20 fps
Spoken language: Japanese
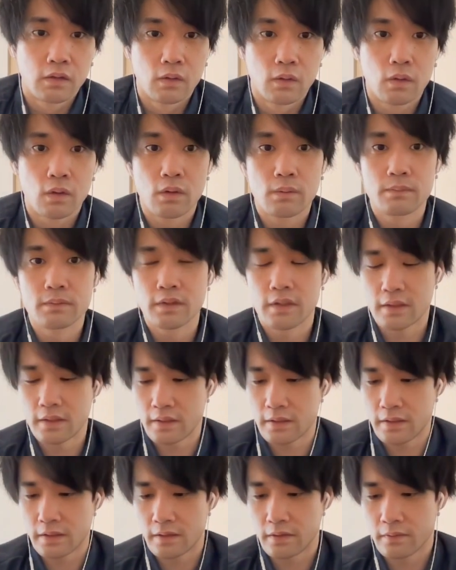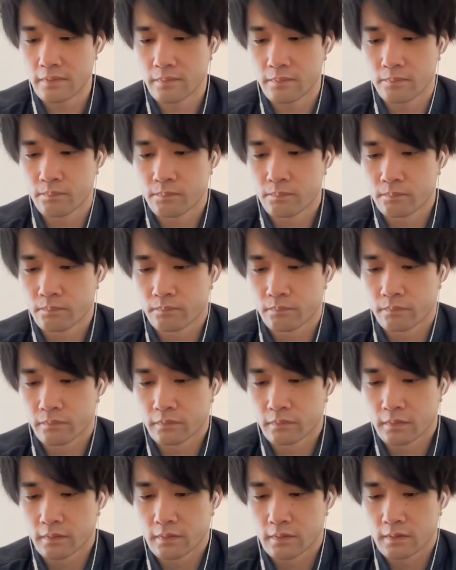あぶね
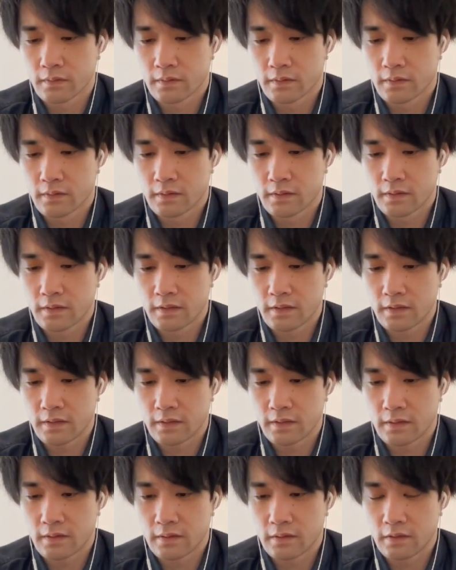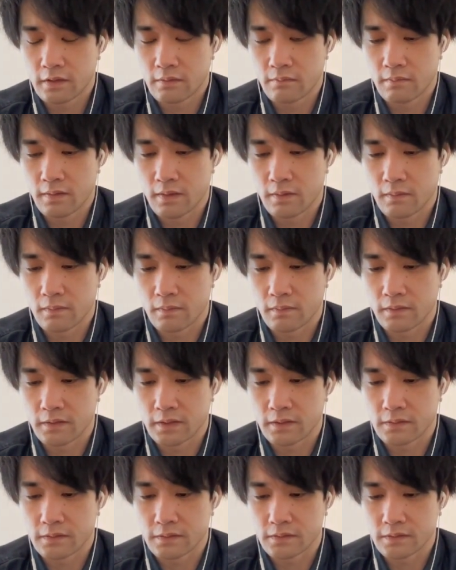え。で、今、ここで
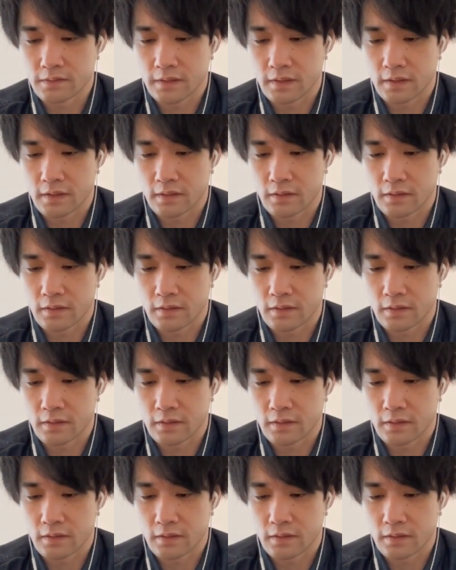倒すんだ。